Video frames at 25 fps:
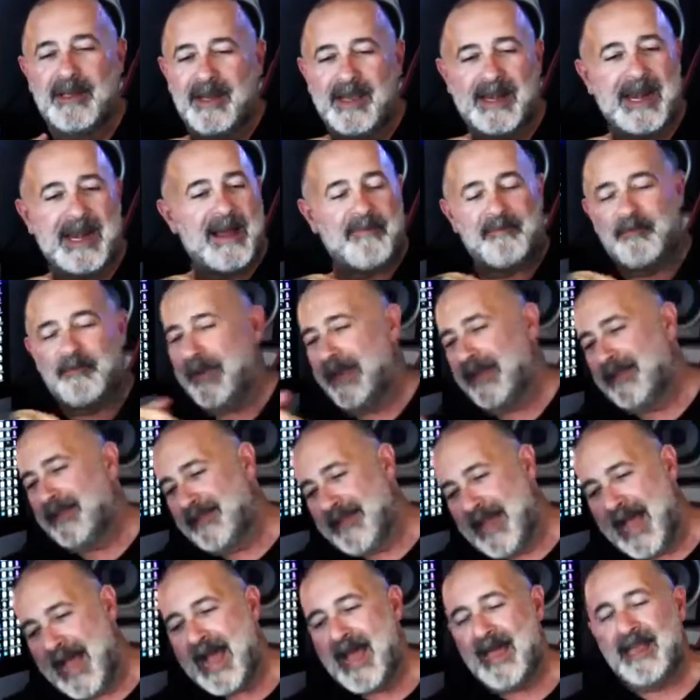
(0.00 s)

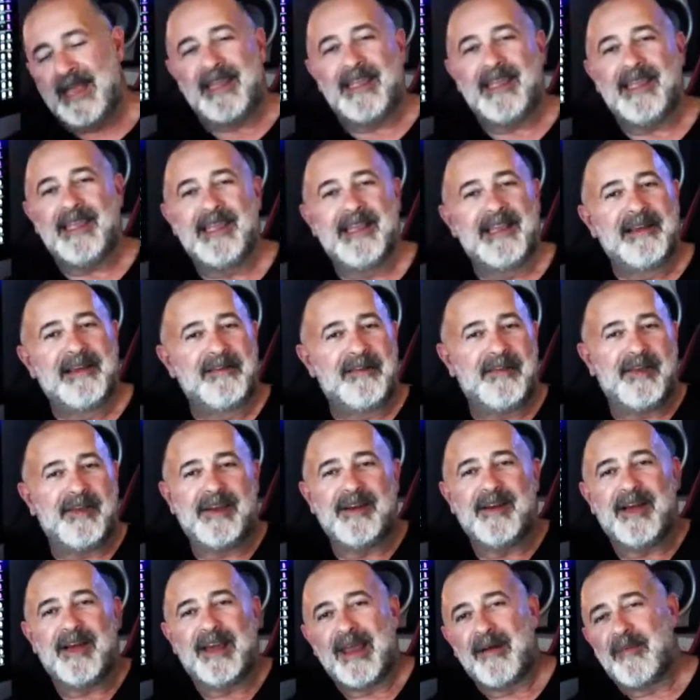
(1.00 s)
rappettari
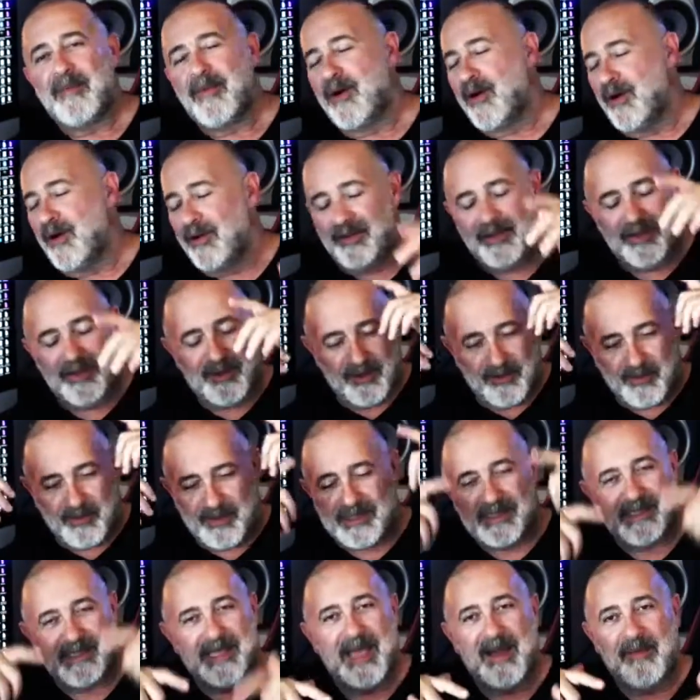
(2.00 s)
fino alla morte con
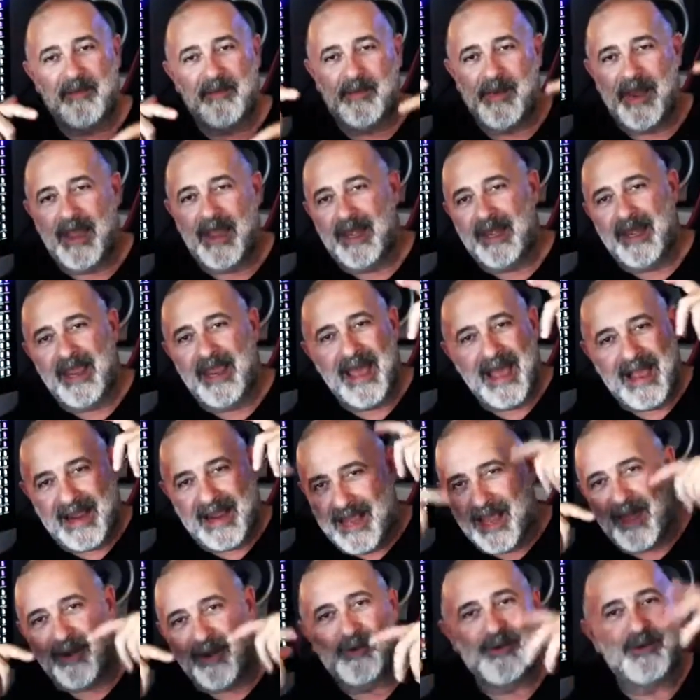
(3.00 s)
questi cappelli
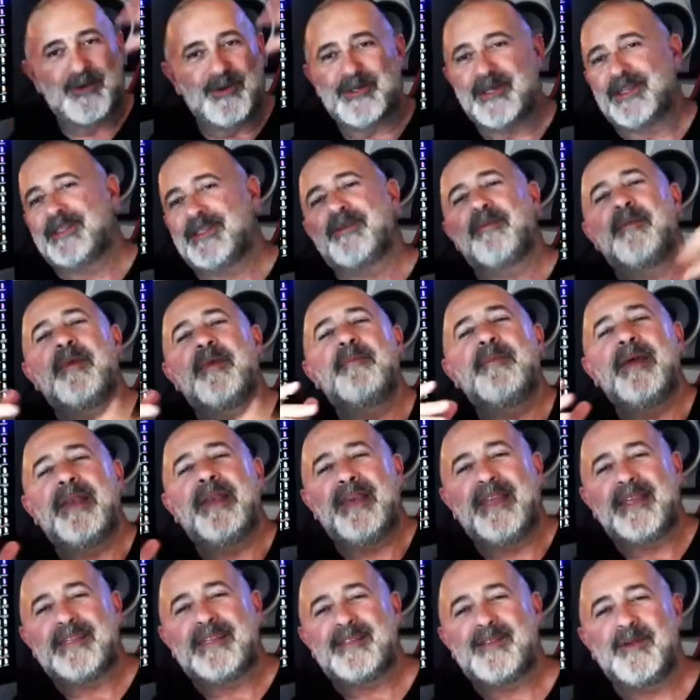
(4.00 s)
kangaroo, certo,
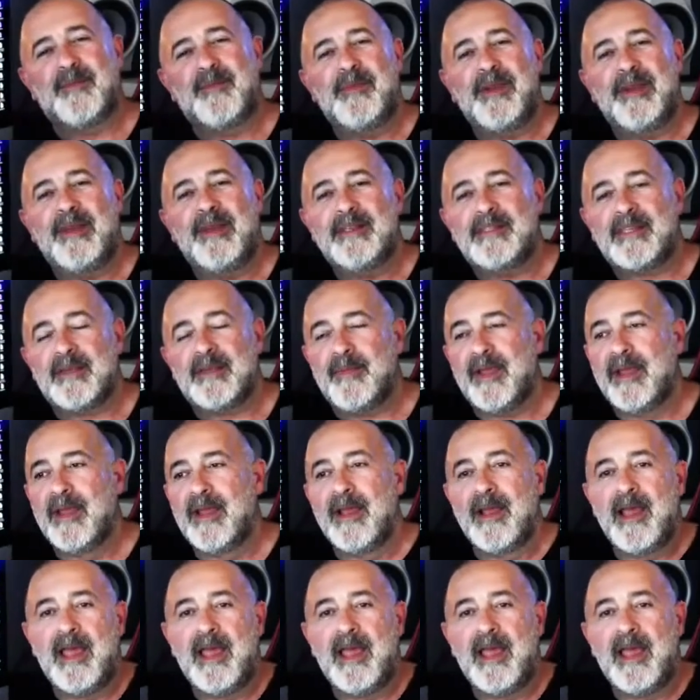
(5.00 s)
bellissimi, bellissimi.